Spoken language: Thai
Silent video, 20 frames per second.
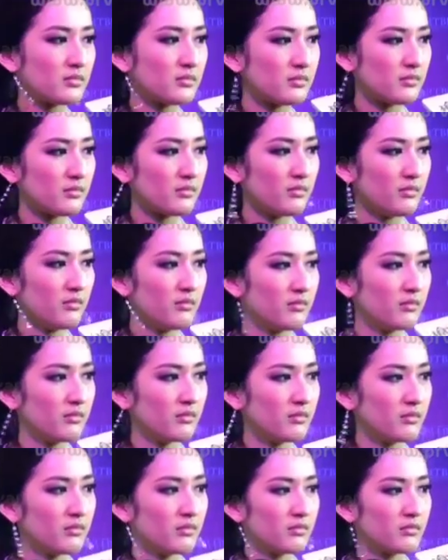ดายเพราะว่าแบบ
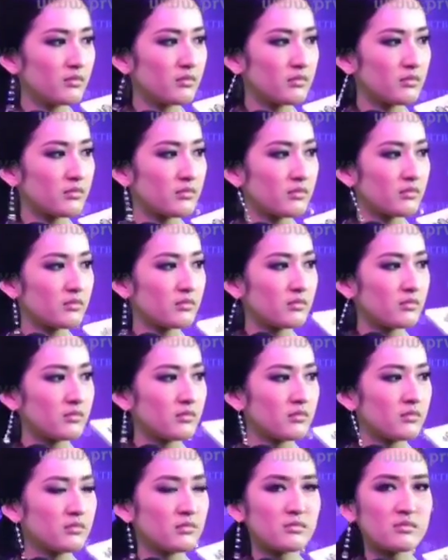มีของรับของห่วง
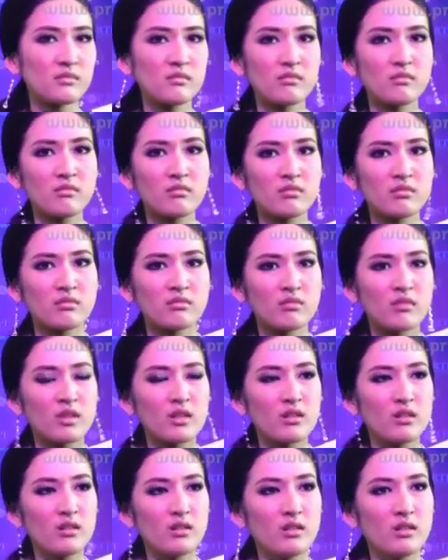อะไรอยู่ในนั้นหรือเปล่า
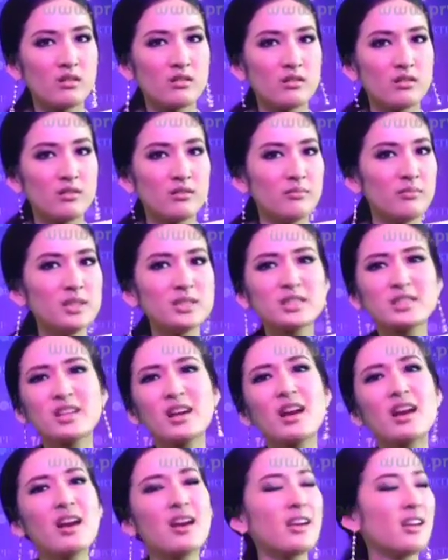ไม่
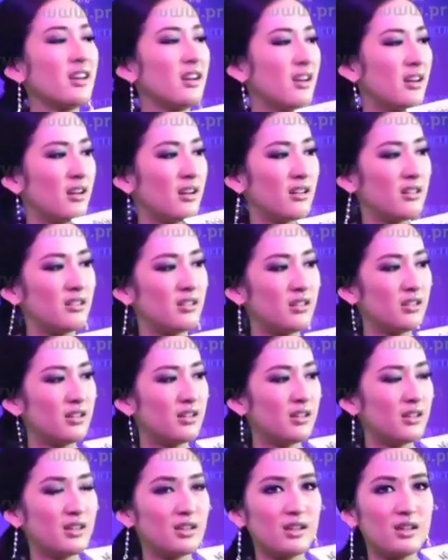ใช่ค่ะพิเศ
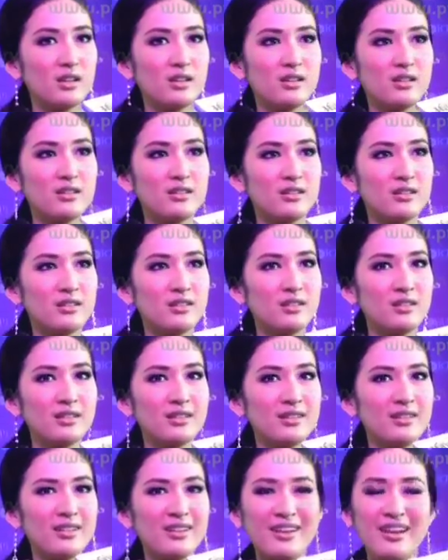ษแบบหนุ่มๆ
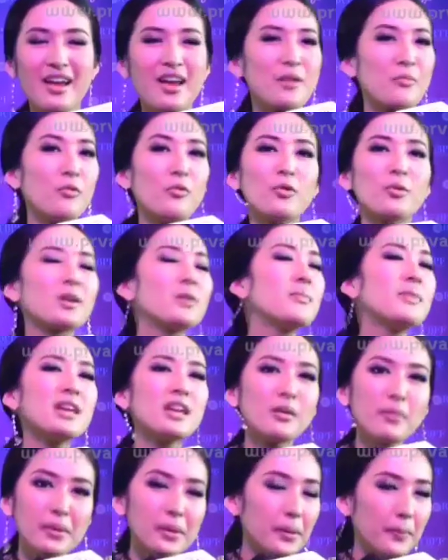นี่ป่ะหูก็มี
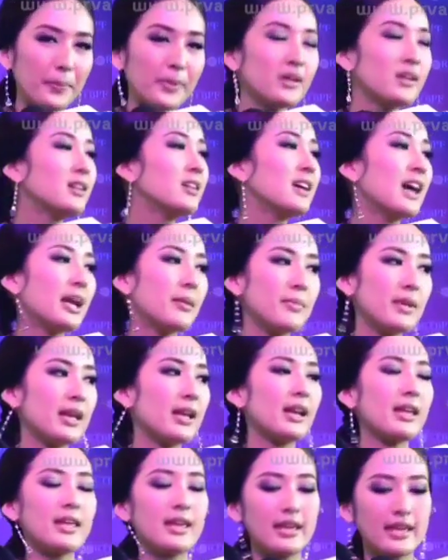ก็เป็นแบบเพื่อนมี
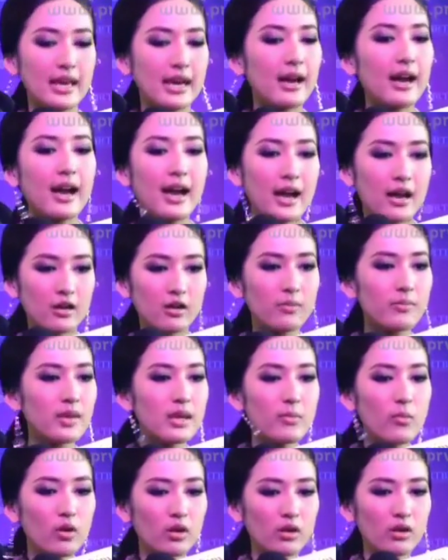อะไรอย่างเงี้ยค่ะ ก็มี
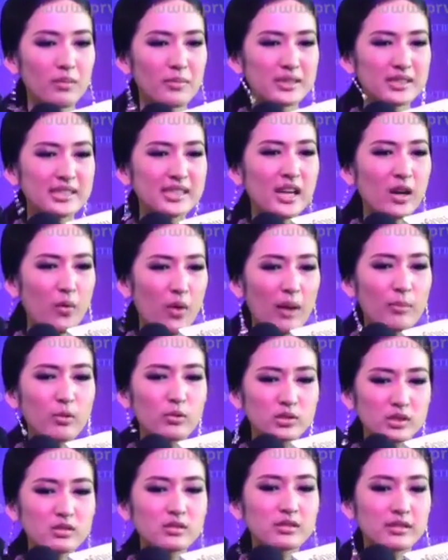หมดเลยมันเสียความ
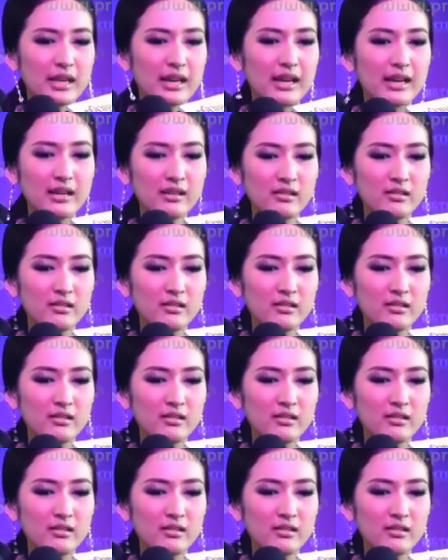รู้สึกนะ